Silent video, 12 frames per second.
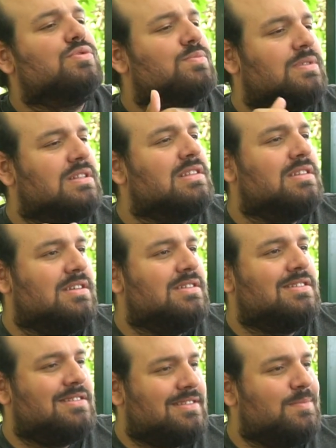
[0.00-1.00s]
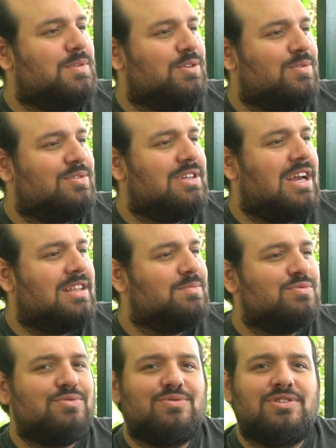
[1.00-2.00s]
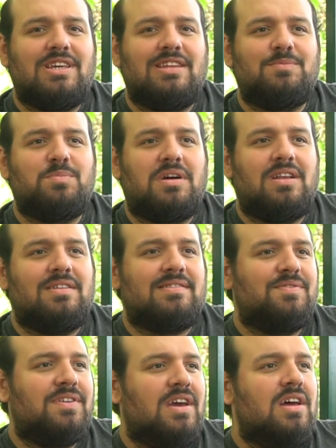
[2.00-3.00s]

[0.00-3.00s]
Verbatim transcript: durumda da değilsiniz emin olun. Yani bu Türkiye'nin maalesef